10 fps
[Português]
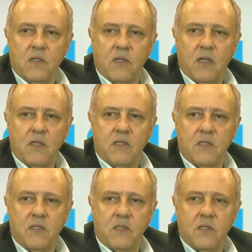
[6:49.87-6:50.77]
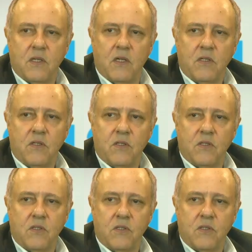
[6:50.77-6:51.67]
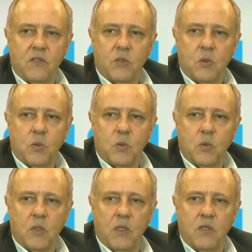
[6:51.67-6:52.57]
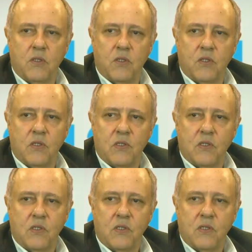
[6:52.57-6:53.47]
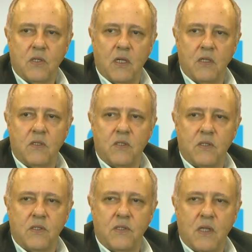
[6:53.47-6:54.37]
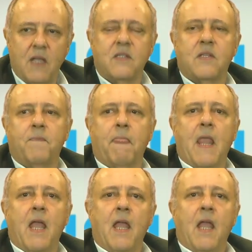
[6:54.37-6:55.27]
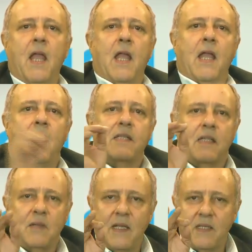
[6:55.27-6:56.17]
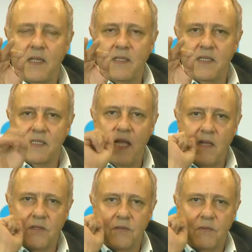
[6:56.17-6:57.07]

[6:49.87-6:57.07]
Antes, antes, antes, antes. Essa. Essa, essa esse slide,